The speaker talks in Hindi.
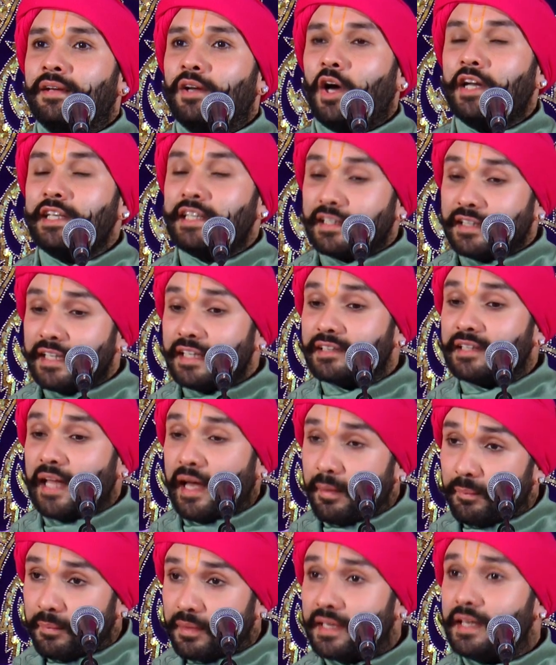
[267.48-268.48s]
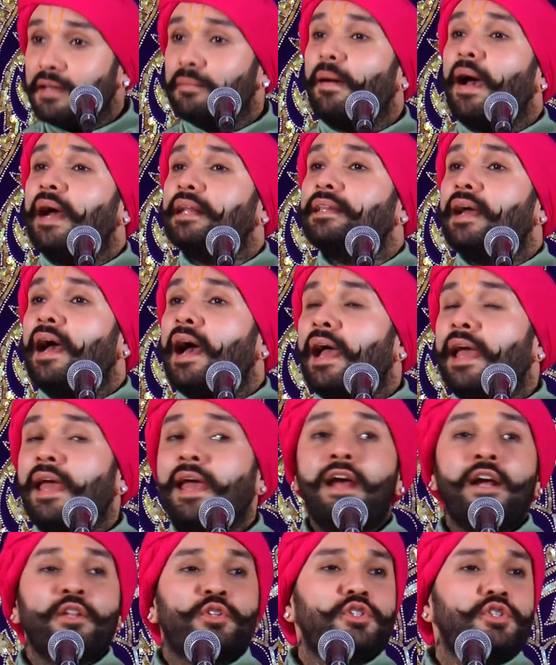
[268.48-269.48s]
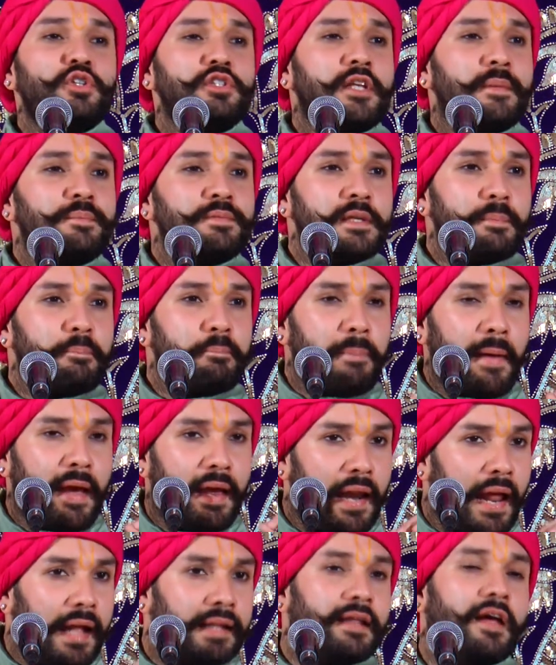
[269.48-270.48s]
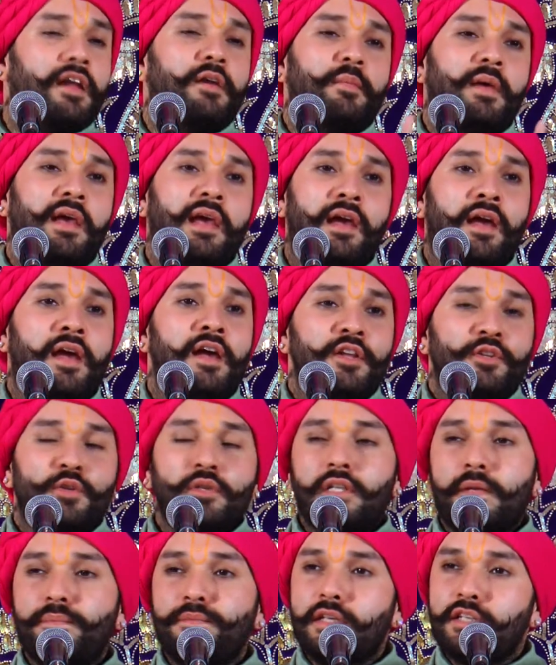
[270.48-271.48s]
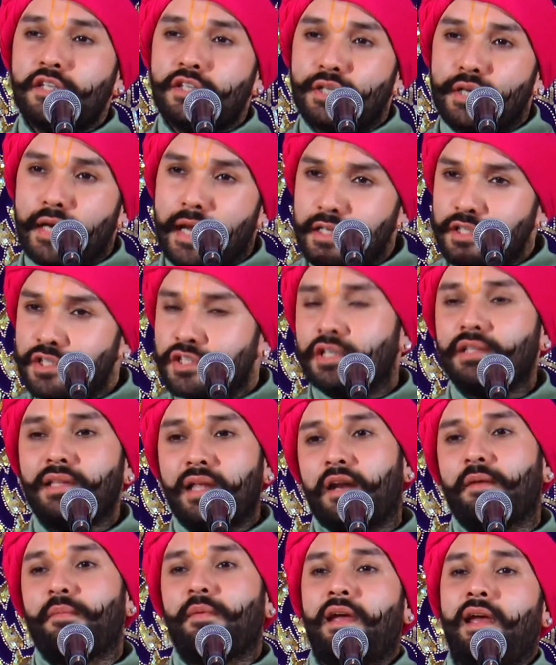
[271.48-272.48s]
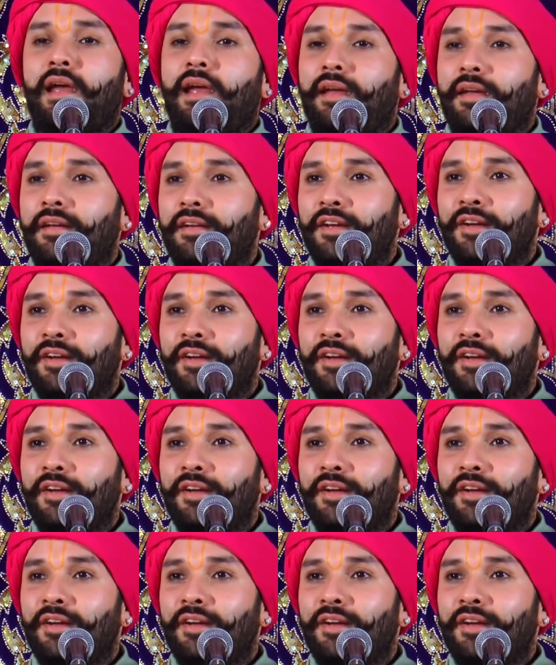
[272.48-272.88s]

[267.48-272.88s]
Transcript: और यदि धर्म की बात आए तो जो सबसे पहला धर्म है जो सबसे श्रेष्ठ धर्म है